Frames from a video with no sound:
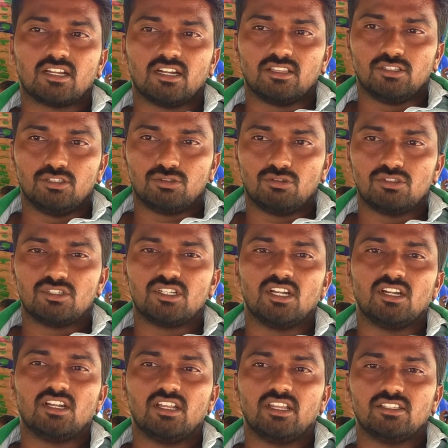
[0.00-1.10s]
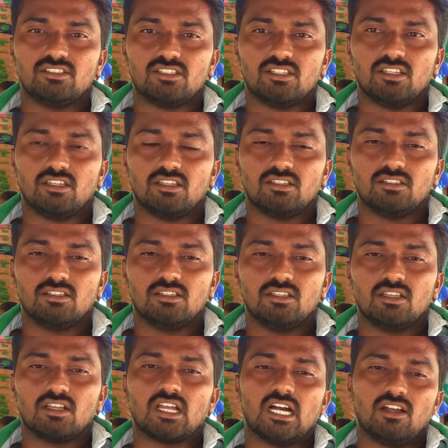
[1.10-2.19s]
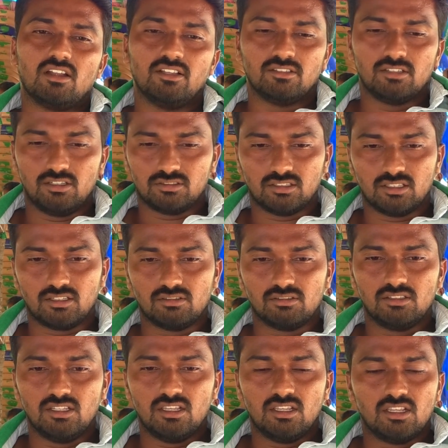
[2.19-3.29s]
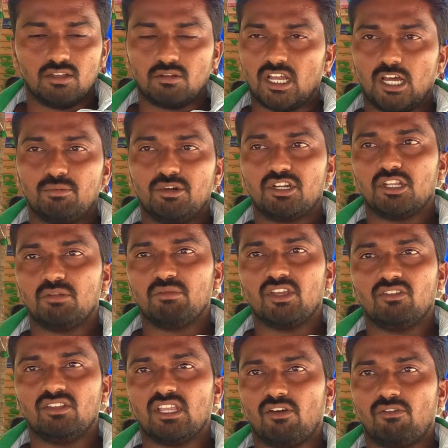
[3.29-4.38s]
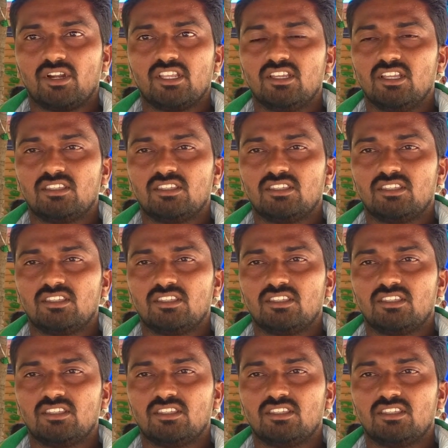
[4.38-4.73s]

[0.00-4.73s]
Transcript: ఇక్కడ తీసుకొచ్చి టెంట్లు వేయించి కావాలని చేస్తున్నారు కాబట్టి మేము ఎవరికి